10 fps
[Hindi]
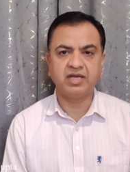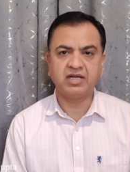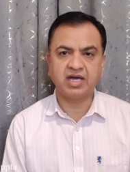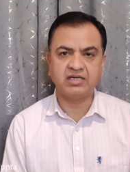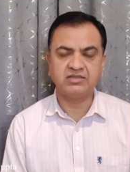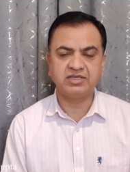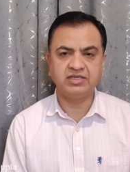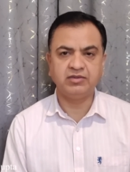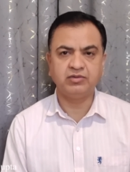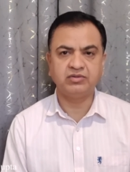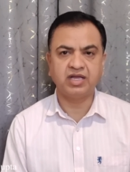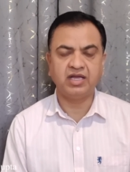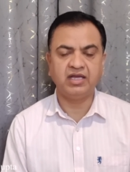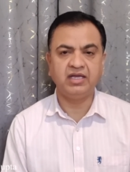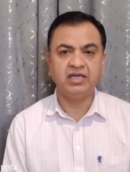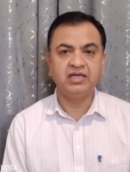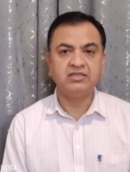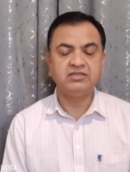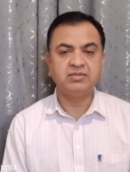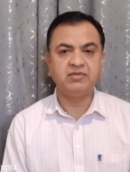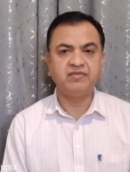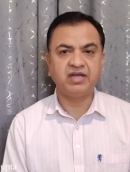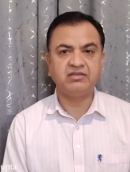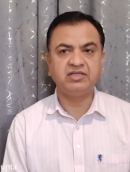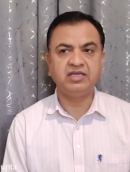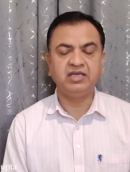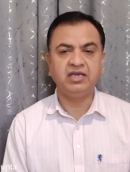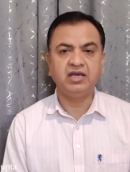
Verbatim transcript: के कारण से ही होता है जब व्यक्ति